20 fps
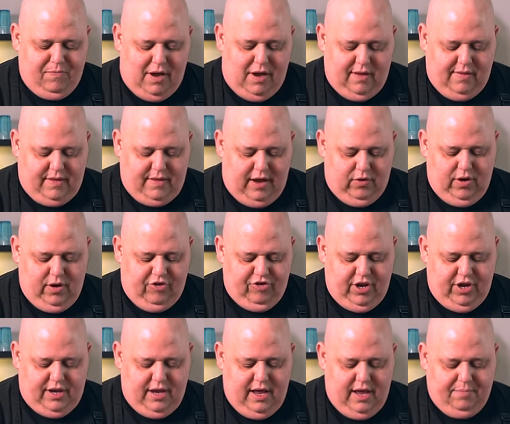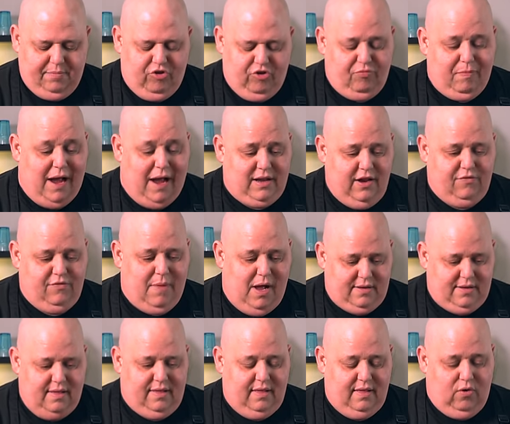macht es keinen Unterschied. Ähm, geschmacklich macht
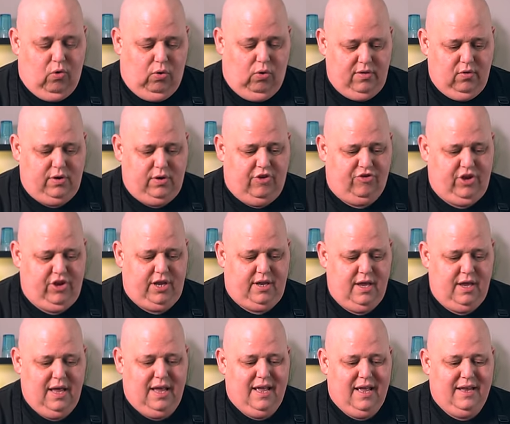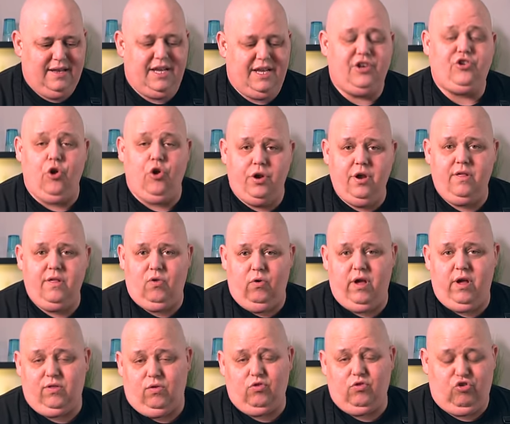es einen großen Unterschied. Die dünne
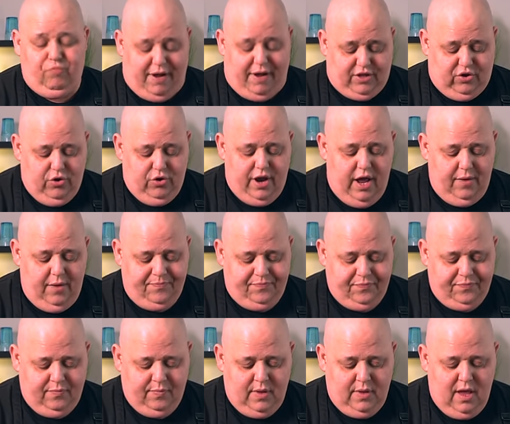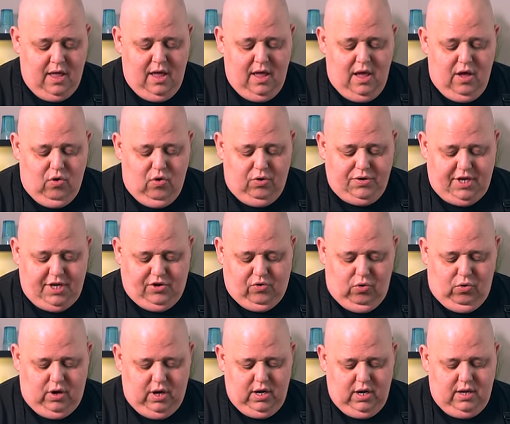Sojasauce schmeckt dünner und die
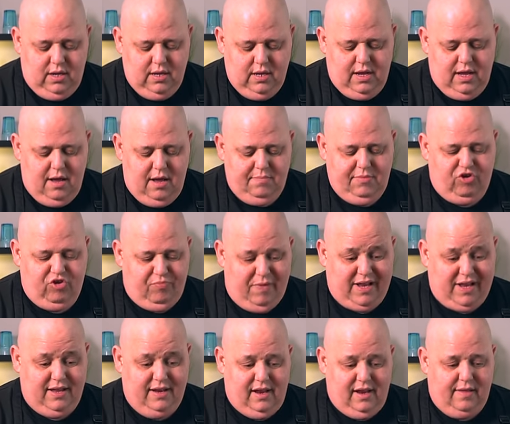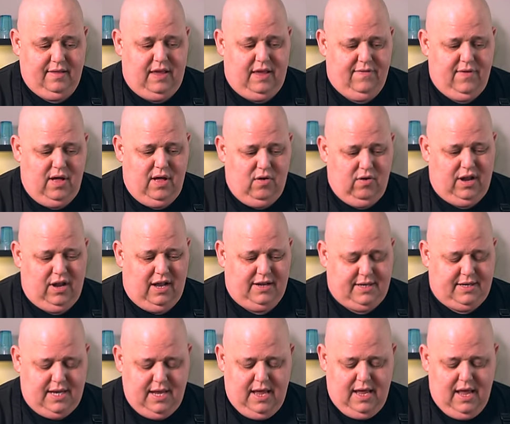dunkle, ähm, die schmeckt intensiver und
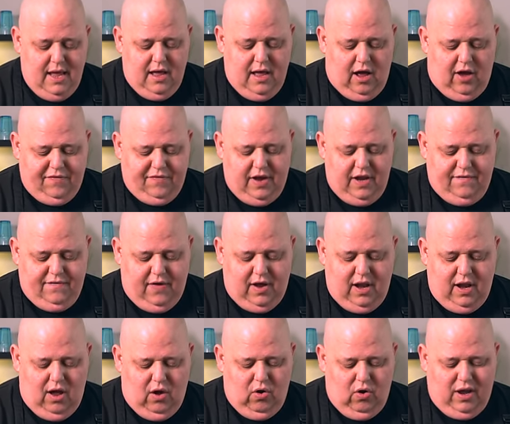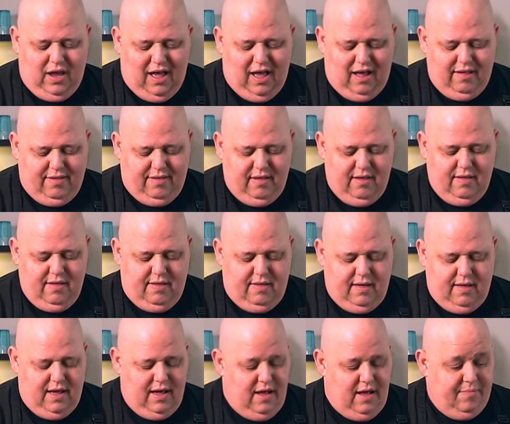hat auf jeden Fall auch krasses
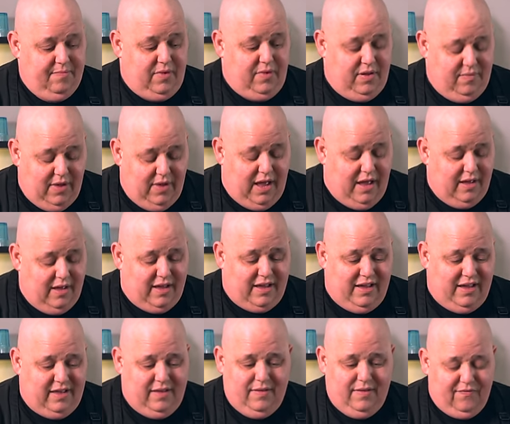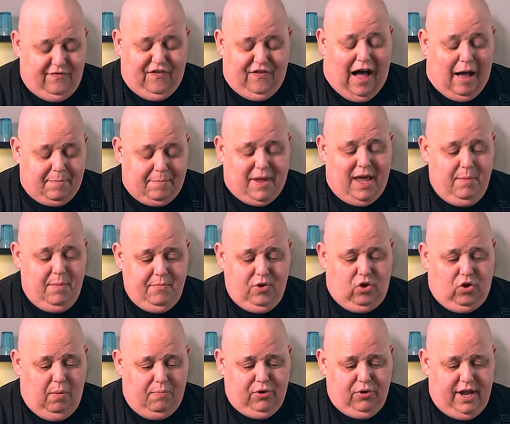ähm, farbgebende
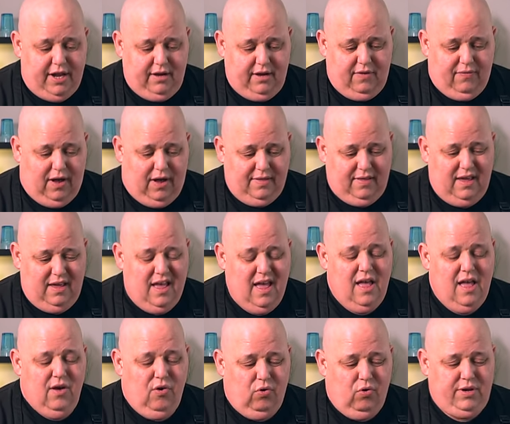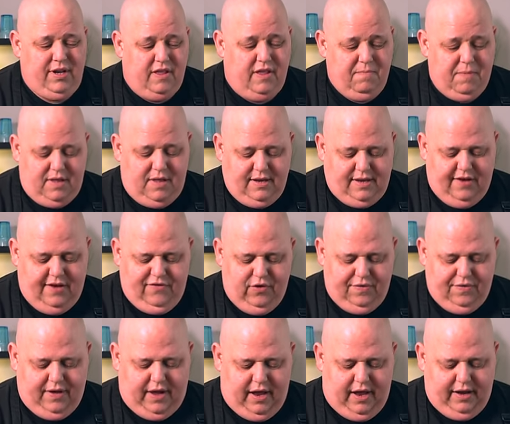Komponenten quasi und die ist ein bisschen
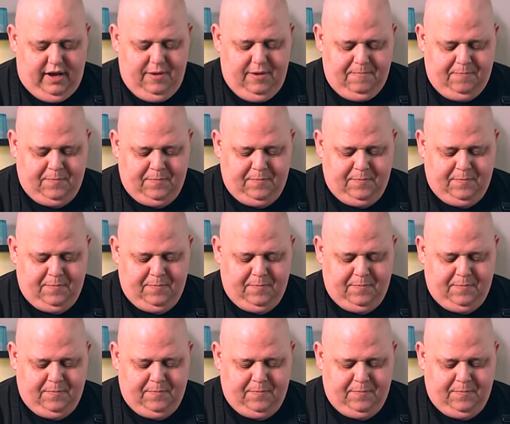dickflüssiger. Ne?